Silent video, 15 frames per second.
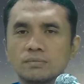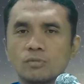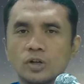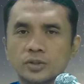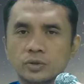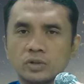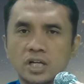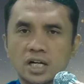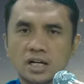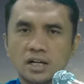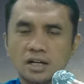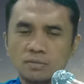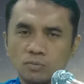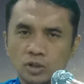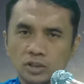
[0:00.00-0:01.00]
Buat
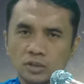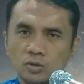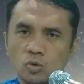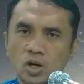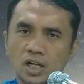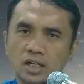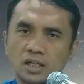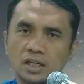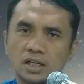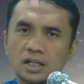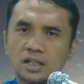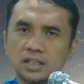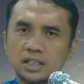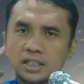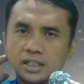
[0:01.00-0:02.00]
saudara, buat
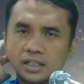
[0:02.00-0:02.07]
keluarga,